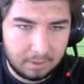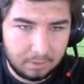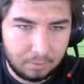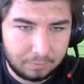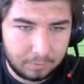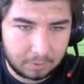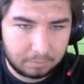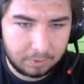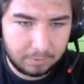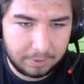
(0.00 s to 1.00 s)
Of bak bu
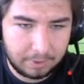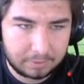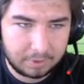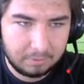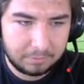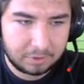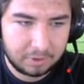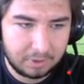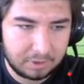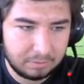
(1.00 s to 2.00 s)
da baya güzelmiş
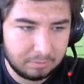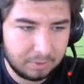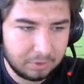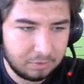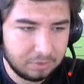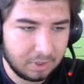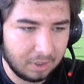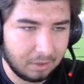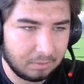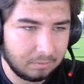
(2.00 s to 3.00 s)
ha 2500
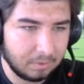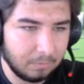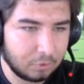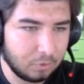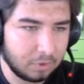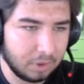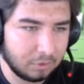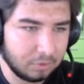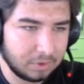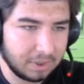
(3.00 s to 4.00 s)
de ama çok ya
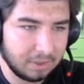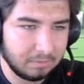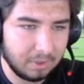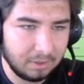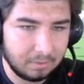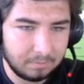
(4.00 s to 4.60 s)
çok istedim be.